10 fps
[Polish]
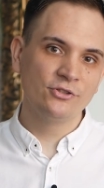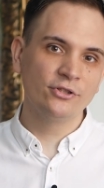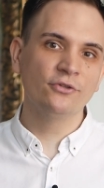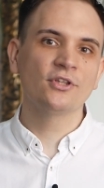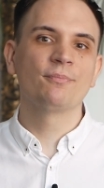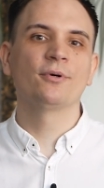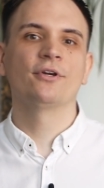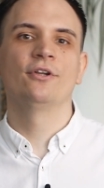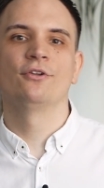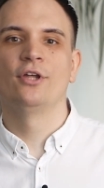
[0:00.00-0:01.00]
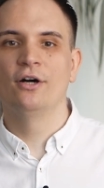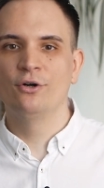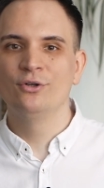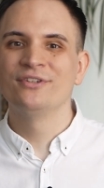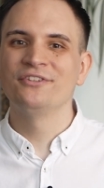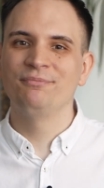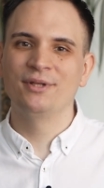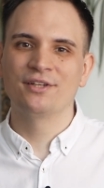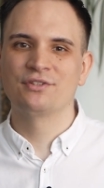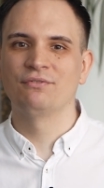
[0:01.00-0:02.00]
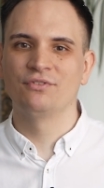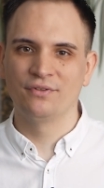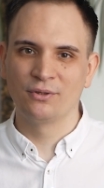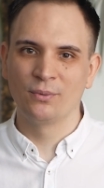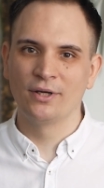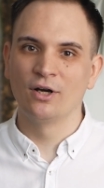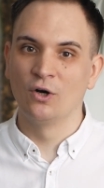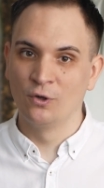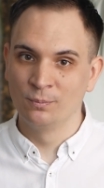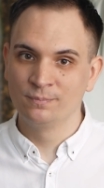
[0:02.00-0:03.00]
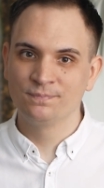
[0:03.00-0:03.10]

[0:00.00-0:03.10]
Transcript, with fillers: śląskie pochylone o zmienia się w zwykłe o.